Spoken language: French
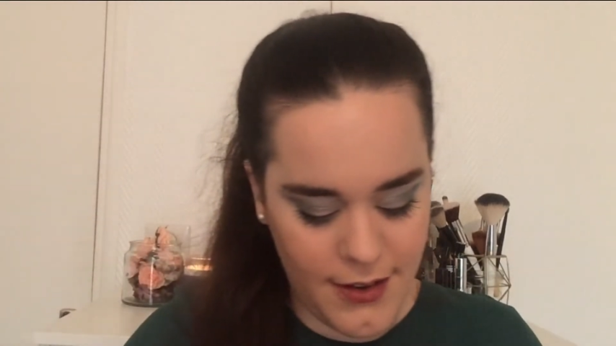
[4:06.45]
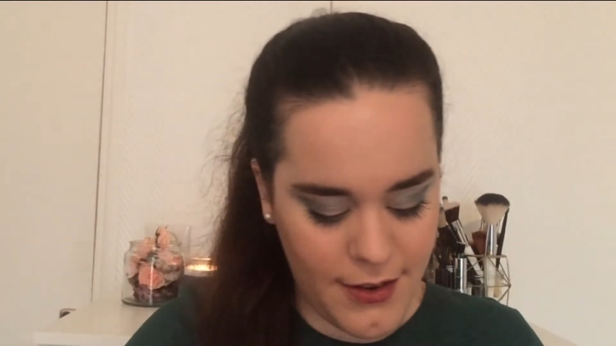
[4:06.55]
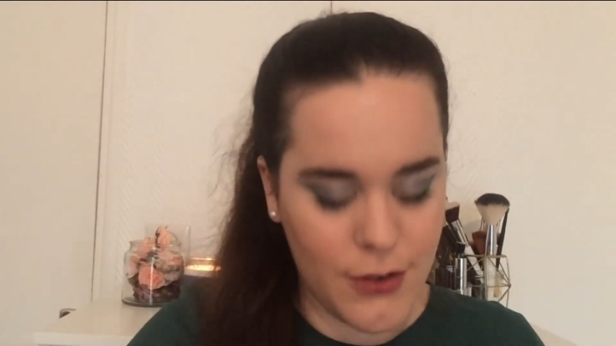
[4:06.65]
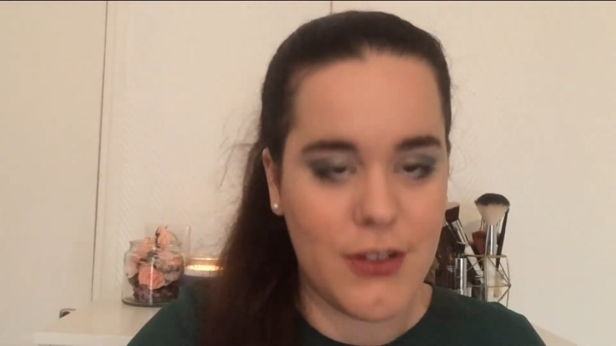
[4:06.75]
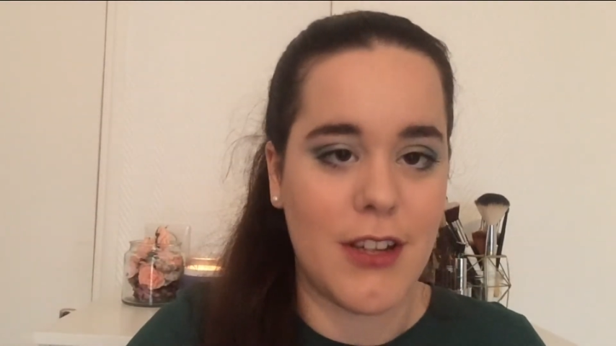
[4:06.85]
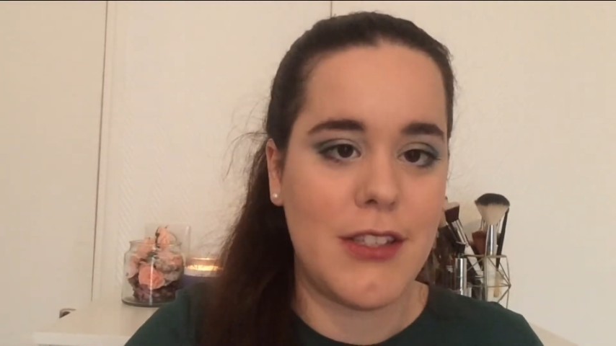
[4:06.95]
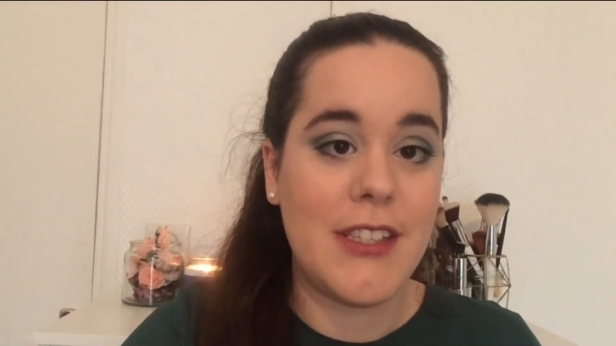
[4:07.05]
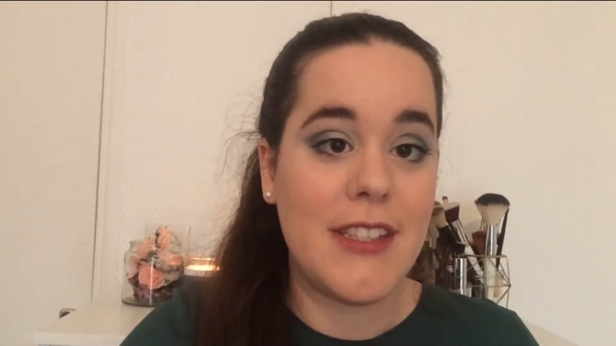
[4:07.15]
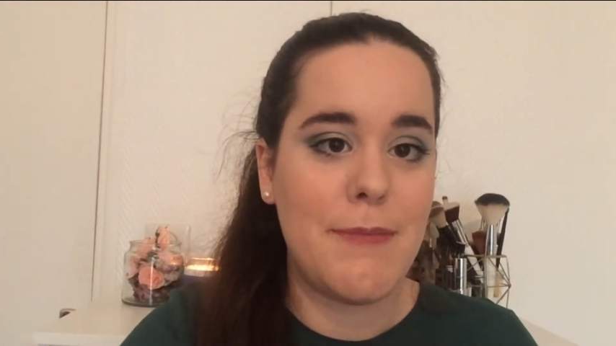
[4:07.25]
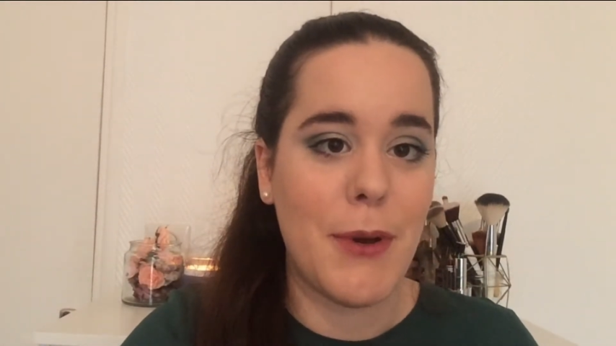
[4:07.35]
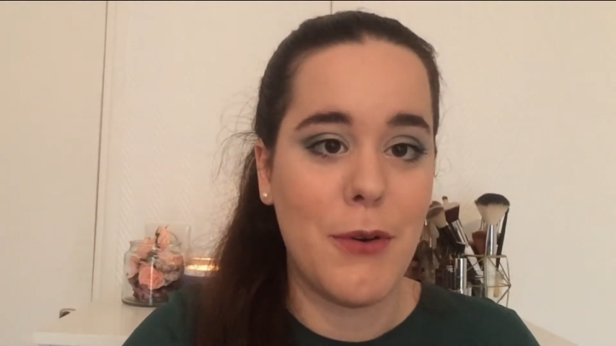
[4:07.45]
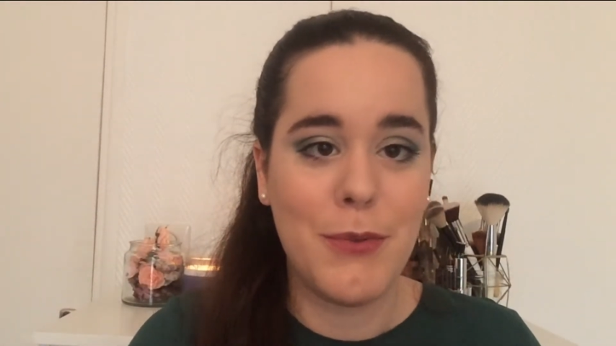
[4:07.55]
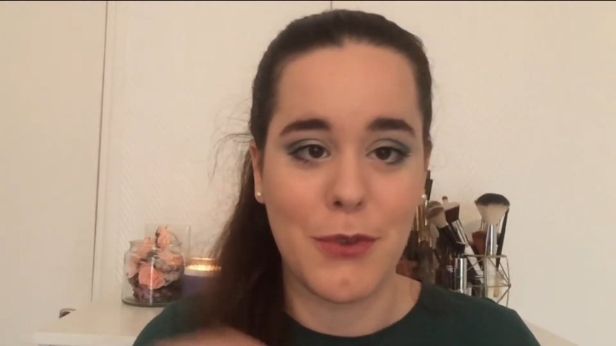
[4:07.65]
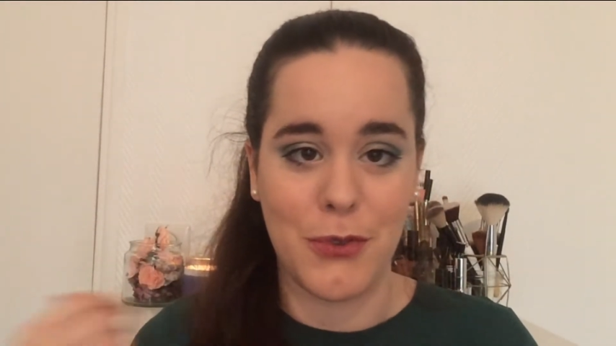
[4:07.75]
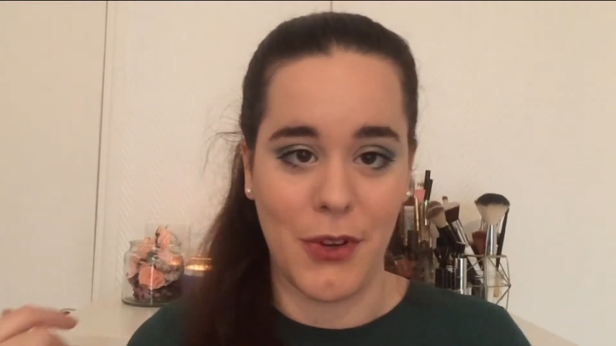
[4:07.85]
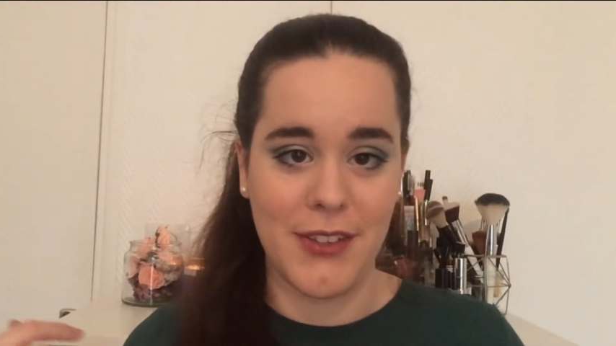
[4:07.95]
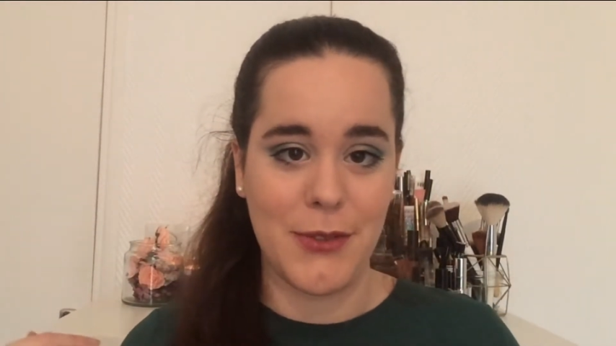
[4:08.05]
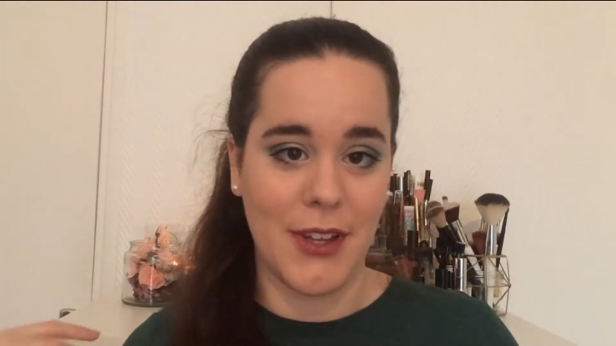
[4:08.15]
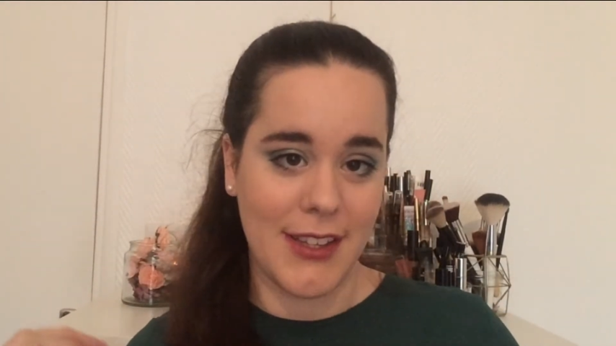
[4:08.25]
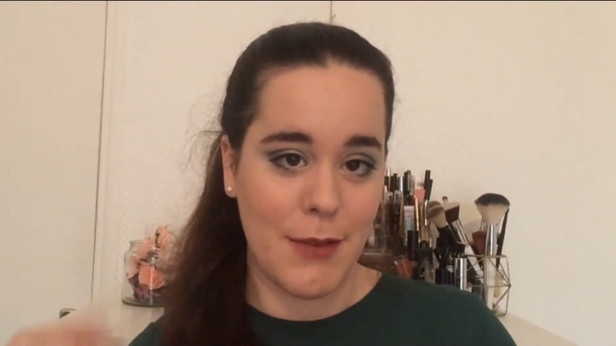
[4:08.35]
Euh, je suis assise hyper haut parce que je suis
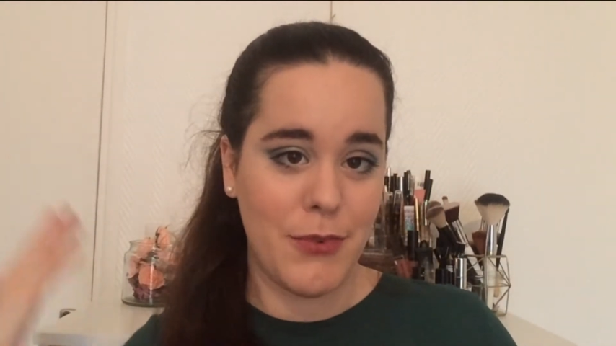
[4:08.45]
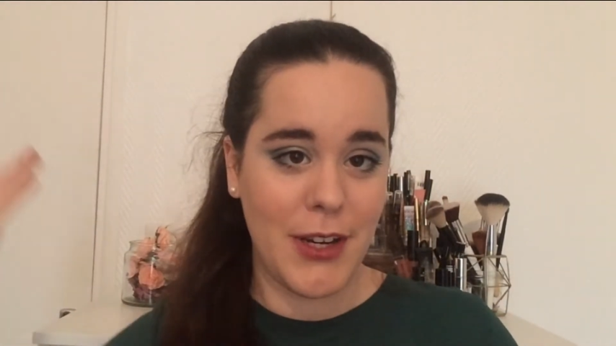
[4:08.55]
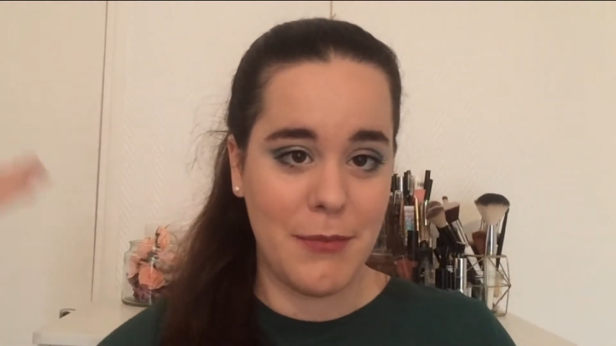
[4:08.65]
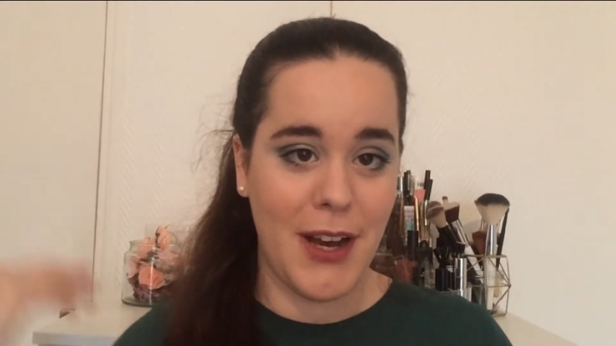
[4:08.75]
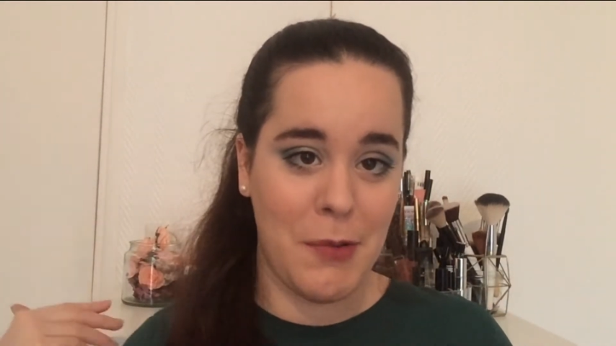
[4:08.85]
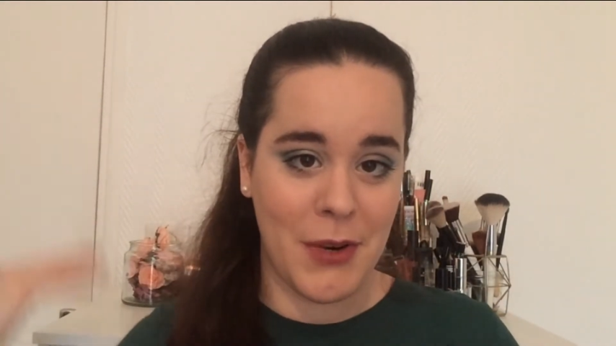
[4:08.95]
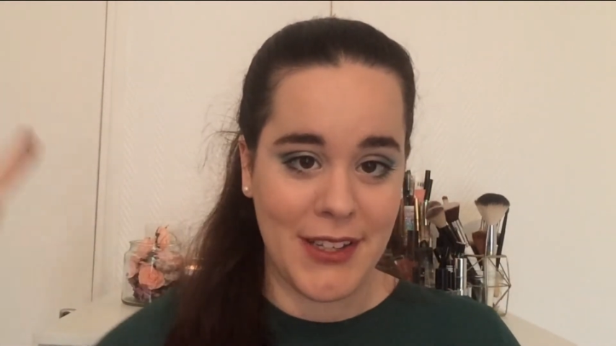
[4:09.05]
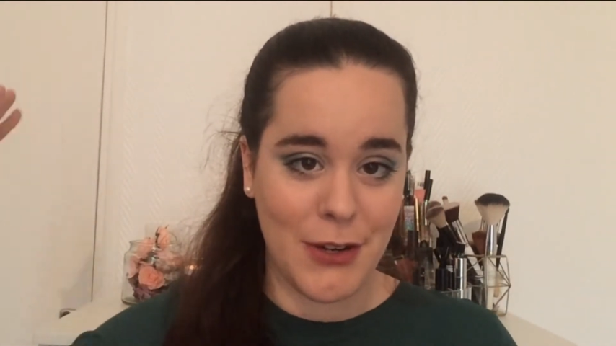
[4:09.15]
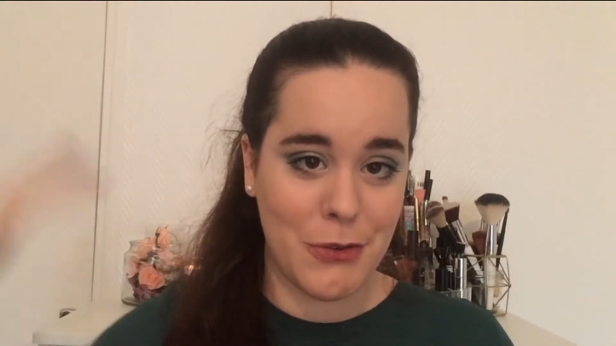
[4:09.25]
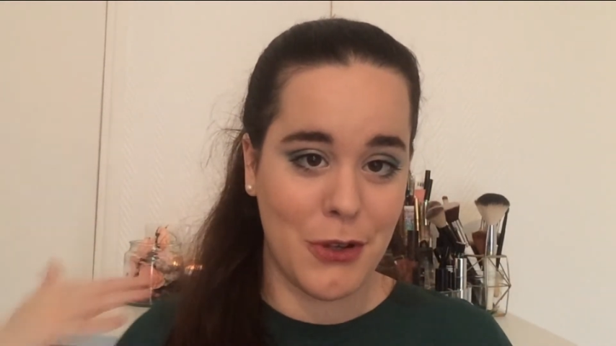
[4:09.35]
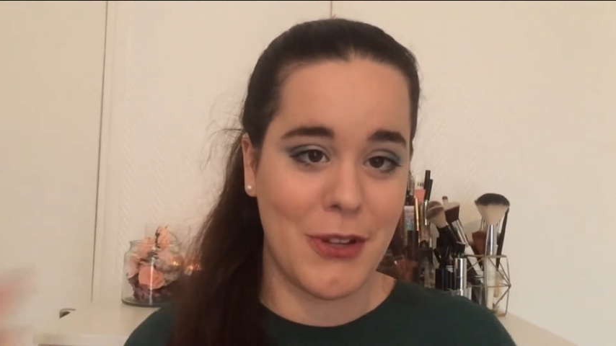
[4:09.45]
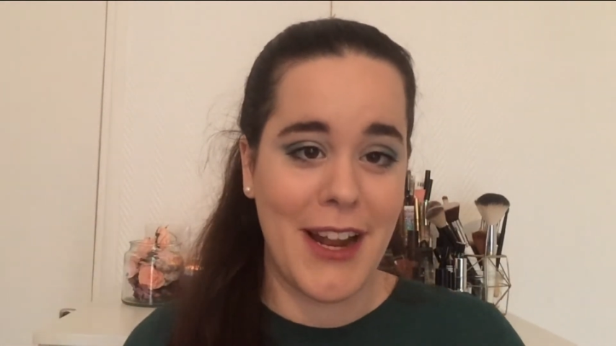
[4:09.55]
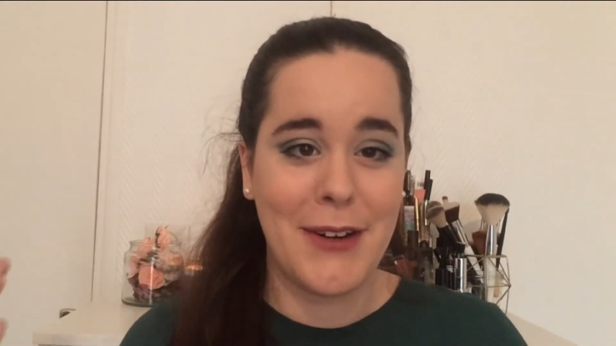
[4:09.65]
sur un tabouret de barre pour être à hauteur de la